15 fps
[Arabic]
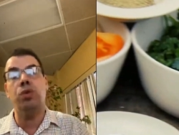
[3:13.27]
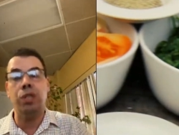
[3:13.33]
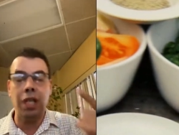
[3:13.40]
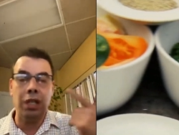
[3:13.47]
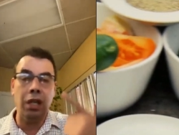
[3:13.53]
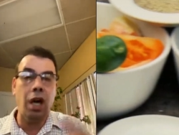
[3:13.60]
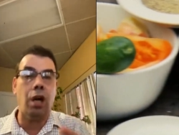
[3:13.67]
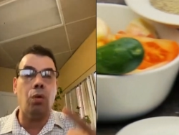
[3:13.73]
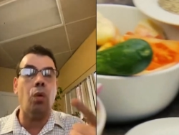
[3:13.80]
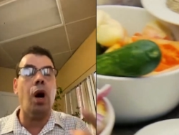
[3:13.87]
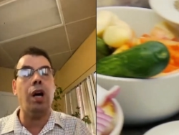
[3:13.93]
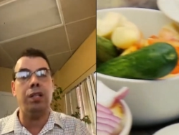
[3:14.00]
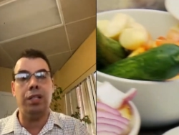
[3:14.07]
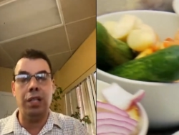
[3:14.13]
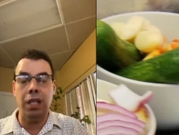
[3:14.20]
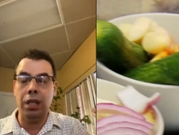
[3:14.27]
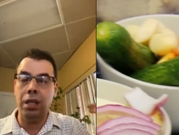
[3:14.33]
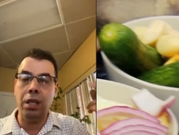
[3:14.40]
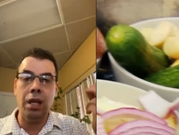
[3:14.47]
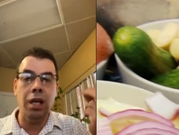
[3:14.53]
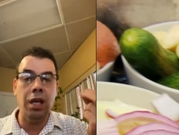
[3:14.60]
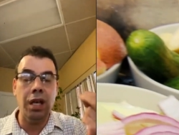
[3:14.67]
زيت خروع
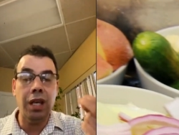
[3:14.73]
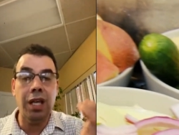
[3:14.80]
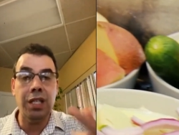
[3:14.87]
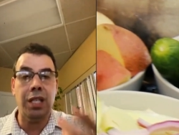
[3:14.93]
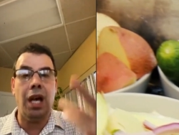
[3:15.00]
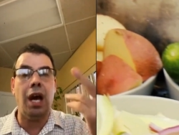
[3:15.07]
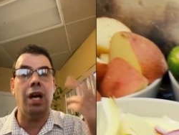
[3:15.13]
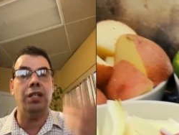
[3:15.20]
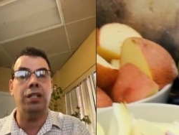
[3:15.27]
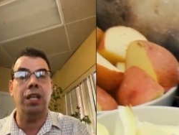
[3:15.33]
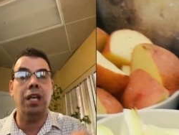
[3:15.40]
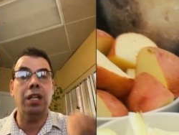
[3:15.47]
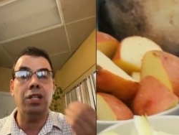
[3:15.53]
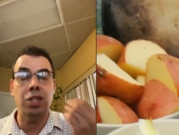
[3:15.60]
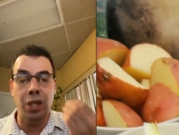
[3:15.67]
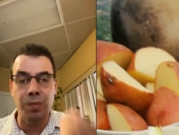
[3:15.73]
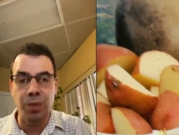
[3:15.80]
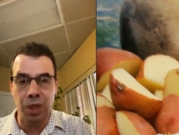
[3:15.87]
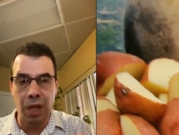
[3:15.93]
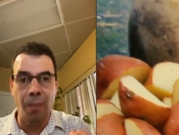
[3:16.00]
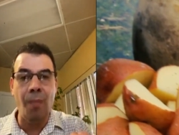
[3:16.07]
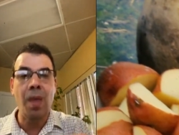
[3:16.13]
زيت آه، كزحة زيت
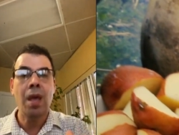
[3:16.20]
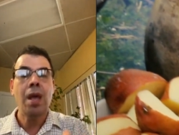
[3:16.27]
سمسم